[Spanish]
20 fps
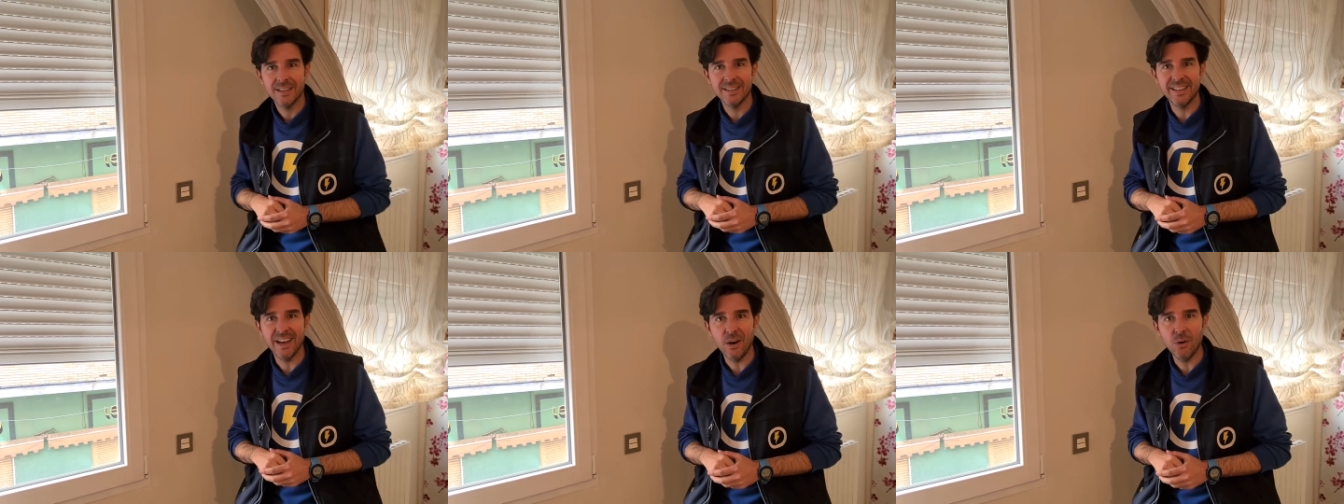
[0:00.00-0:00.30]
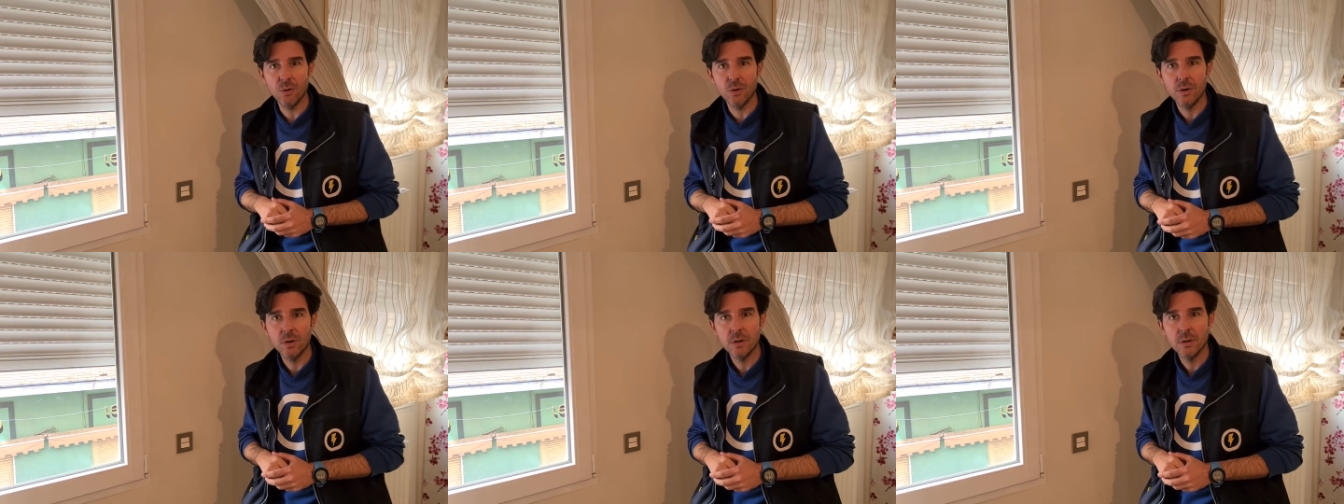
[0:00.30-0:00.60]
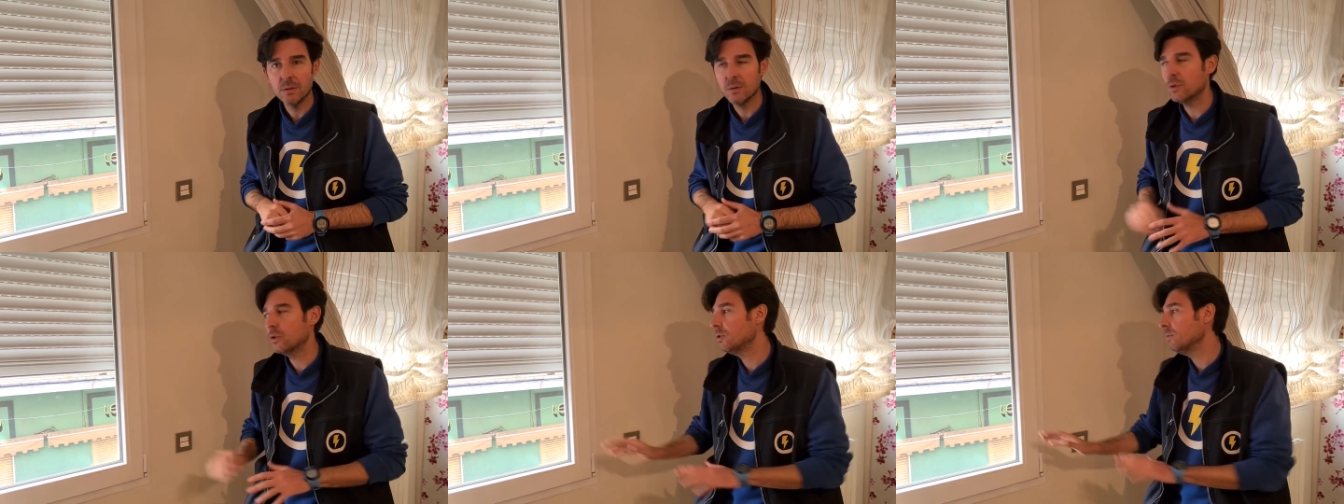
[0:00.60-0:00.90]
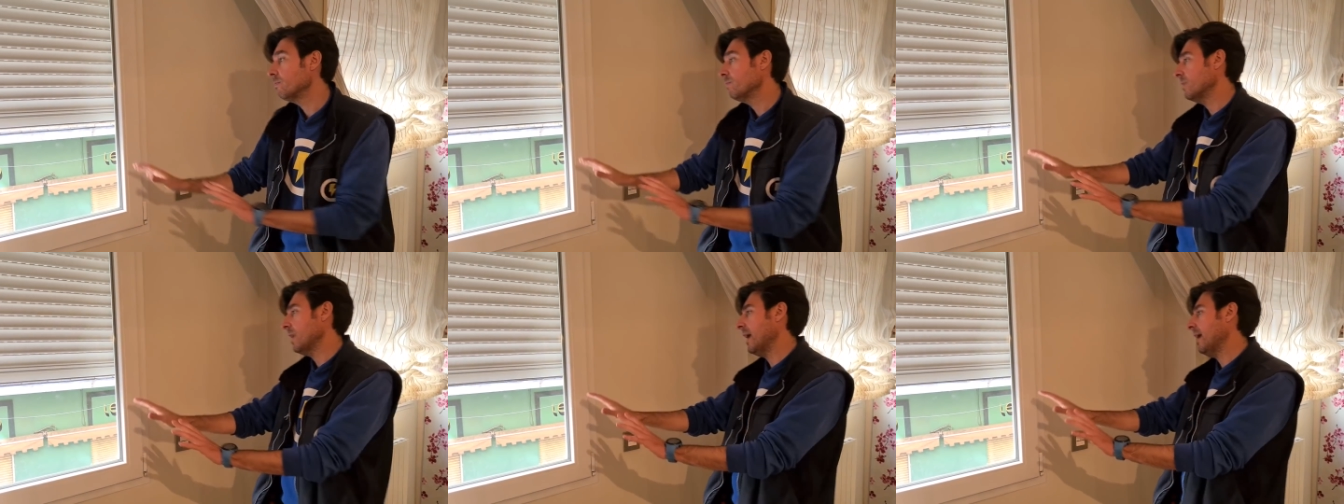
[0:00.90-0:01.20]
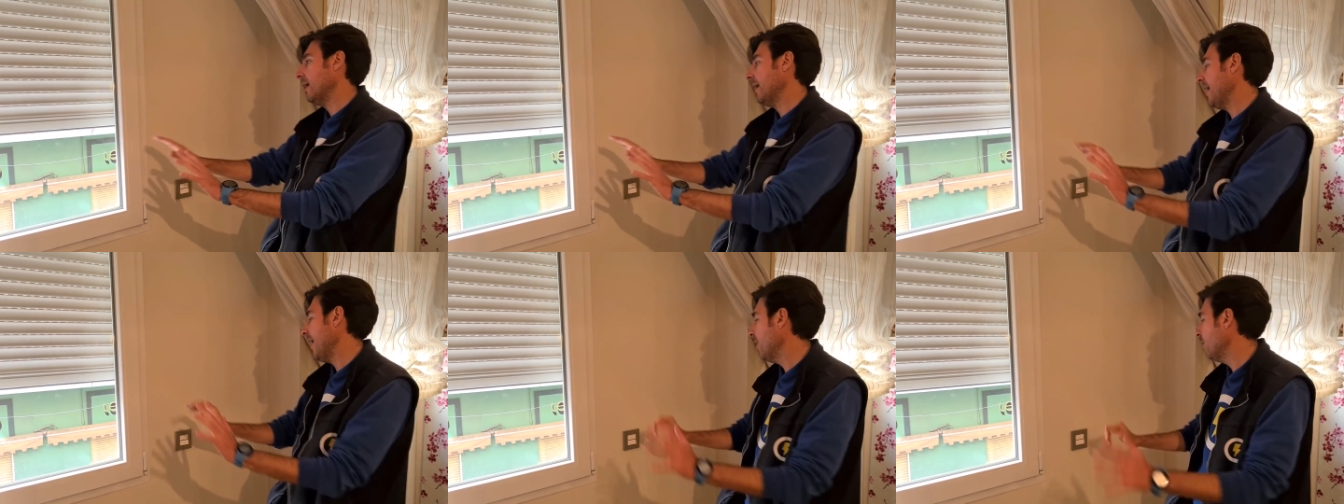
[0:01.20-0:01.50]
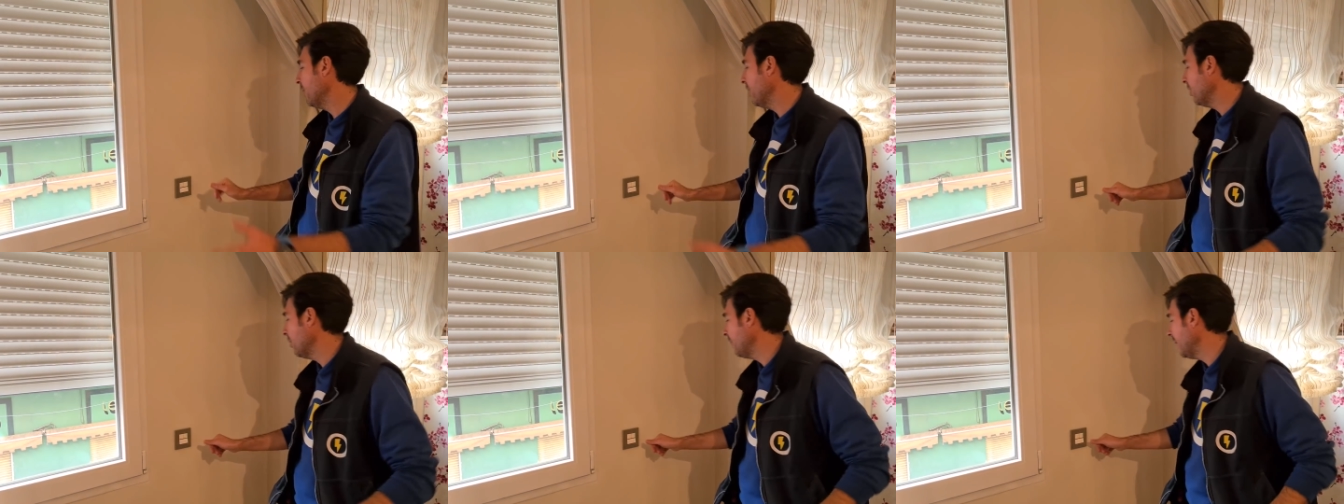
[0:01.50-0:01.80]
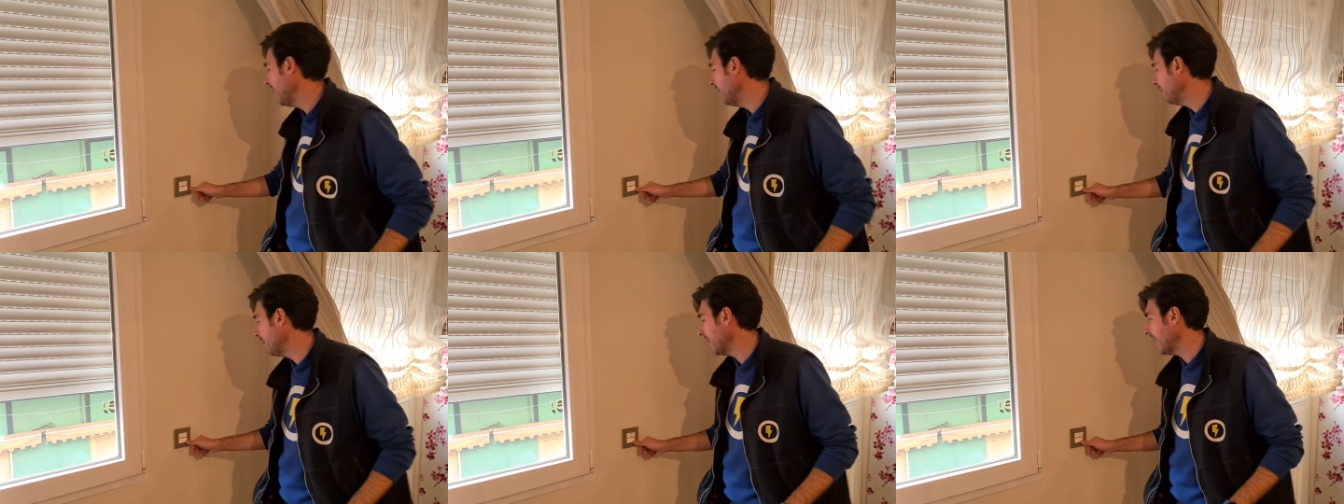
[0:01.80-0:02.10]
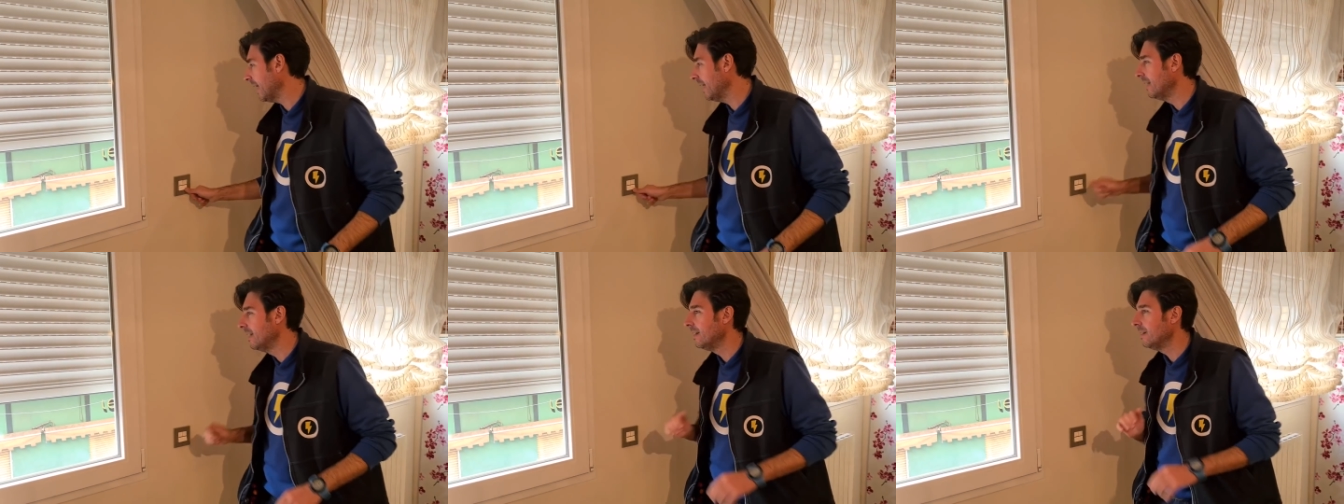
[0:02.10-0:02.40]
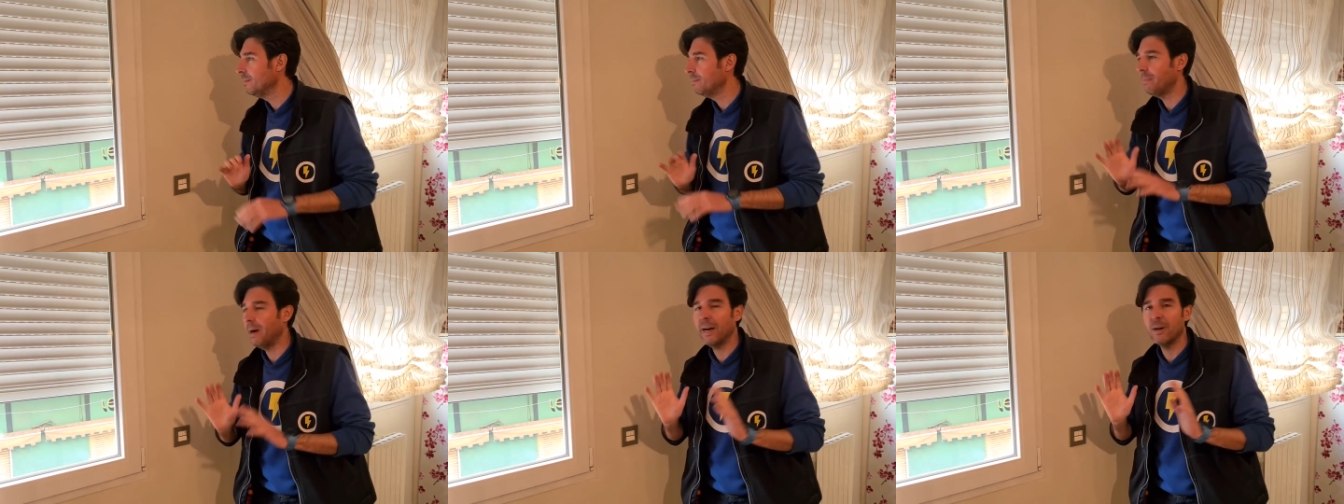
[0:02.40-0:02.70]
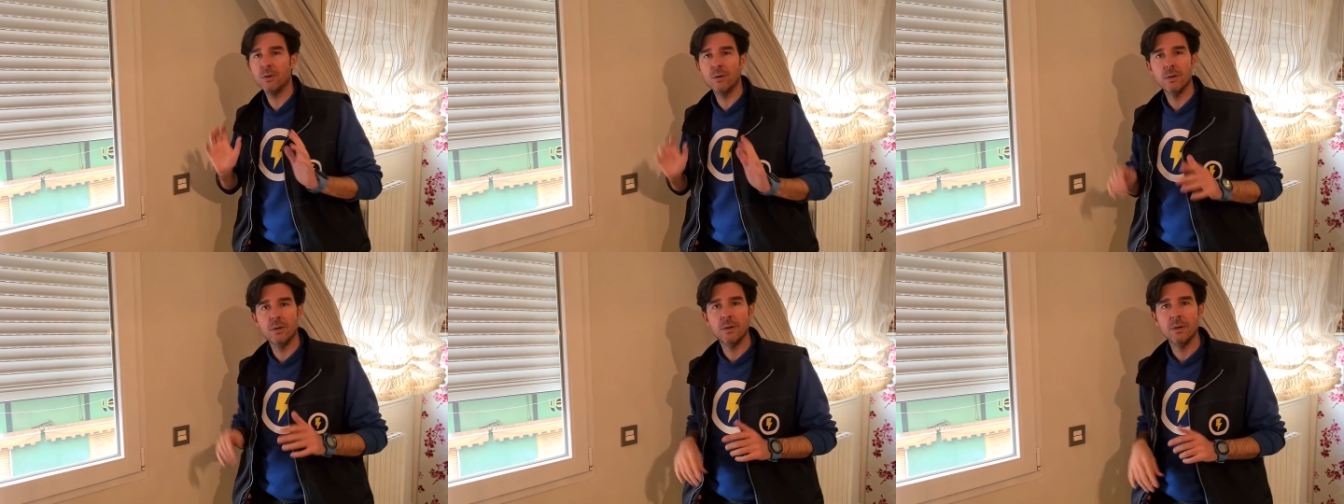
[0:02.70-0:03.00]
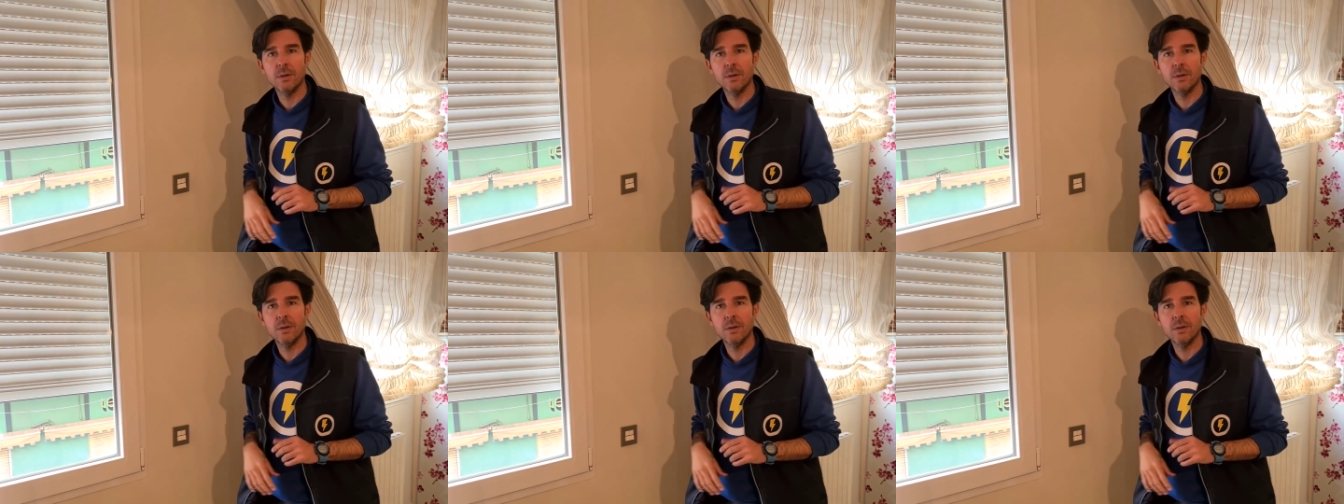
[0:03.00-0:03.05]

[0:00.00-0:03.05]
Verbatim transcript: dado. Ya no quiero más, venga, varo.